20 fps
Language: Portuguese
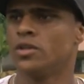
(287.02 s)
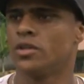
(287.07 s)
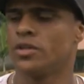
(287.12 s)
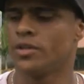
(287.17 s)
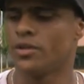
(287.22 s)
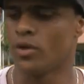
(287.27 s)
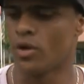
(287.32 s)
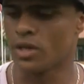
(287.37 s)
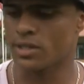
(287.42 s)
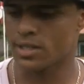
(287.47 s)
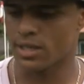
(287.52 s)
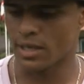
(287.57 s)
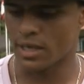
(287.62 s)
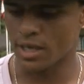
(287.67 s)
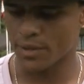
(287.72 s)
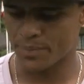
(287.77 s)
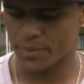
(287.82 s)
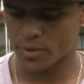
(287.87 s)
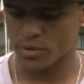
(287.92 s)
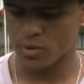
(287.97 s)
nossa
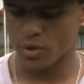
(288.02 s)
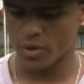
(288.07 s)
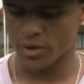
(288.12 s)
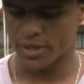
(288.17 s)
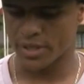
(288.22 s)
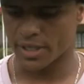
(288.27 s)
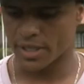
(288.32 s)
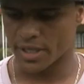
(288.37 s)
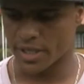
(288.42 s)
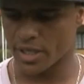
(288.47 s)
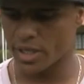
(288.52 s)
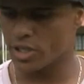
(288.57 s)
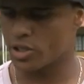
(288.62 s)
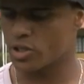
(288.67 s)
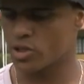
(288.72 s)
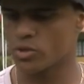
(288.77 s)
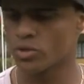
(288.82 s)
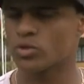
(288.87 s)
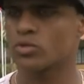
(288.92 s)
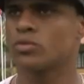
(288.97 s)
lá, do pessoal da igreja,
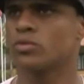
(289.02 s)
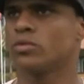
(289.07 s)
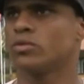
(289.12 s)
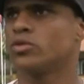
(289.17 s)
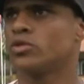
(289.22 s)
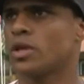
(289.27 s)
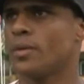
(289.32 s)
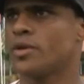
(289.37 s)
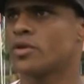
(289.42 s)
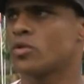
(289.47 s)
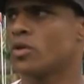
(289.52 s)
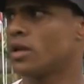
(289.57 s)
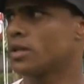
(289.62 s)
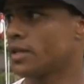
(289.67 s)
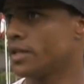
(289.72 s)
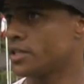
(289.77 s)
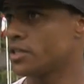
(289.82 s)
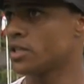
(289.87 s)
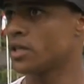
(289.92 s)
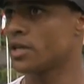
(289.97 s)
junto, juntamente com o
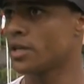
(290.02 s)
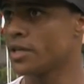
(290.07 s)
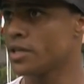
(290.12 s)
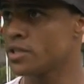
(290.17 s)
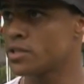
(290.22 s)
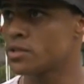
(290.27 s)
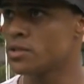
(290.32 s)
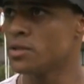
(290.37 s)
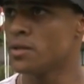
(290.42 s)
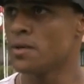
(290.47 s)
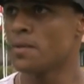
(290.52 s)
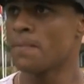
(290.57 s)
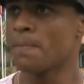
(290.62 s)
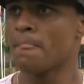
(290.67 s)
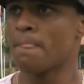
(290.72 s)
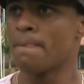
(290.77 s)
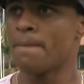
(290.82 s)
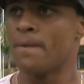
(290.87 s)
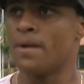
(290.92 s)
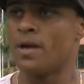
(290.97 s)
Atlético de Cristo,
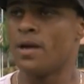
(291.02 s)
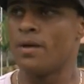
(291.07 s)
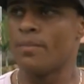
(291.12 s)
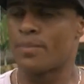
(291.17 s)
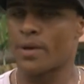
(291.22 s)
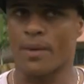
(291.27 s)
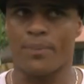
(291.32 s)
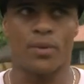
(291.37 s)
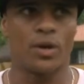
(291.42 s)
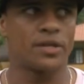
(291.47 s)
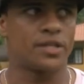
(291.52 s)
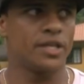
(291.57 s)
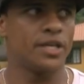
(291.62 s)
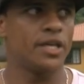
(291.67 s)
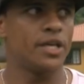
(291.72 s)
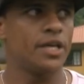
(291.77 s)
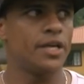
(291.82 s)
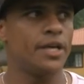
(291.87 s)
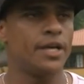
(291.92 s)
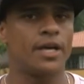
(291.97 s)
para
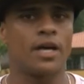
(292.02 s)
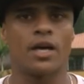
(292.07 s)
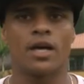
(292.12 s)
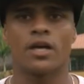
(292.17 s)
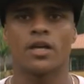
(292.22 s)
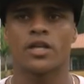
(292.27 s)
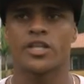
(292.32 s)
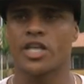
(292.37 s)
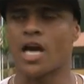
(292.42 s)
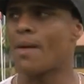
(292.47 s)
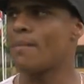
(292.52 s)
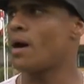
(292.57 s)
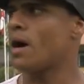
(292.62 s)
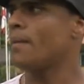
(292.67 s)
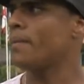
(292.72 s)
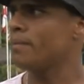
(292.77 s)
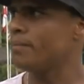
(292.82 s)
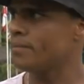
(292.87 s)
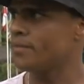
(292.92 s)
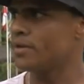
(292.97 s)
poder
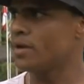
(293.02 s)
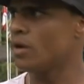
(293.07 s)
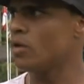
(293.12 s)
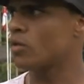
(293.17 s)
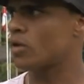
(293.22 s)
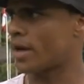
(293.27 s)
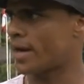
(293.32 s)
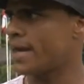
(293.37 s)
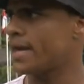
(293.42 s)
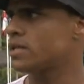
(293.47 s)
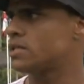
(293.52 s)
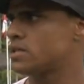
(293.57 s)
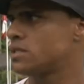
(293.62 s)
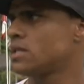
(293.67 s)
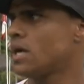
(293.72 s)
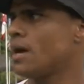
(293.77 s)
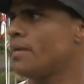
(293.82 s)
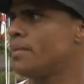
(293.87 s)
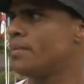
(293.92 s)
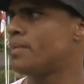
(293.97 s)
chamar não crentes,
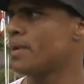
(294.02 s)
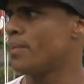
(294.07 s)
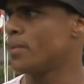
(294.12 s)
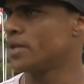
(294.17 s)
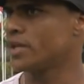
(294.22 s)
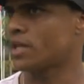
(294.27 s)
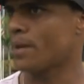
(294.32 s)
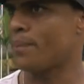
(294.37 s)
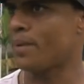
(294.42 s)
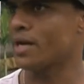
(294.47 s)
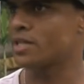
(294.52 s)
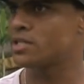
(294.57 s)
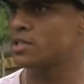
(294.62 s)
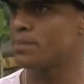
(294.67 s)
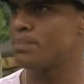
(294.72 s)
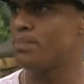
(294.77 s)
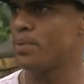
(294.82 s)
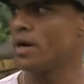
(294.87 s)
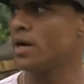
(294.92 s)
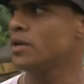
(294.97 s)
sabe? Para poder estar tá
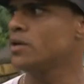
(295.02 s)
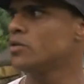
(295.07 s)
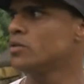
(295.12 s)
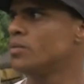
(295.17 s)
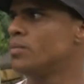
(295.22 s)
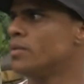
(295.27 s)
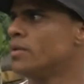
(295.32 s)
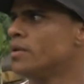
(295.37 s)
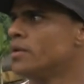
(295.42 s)
participando,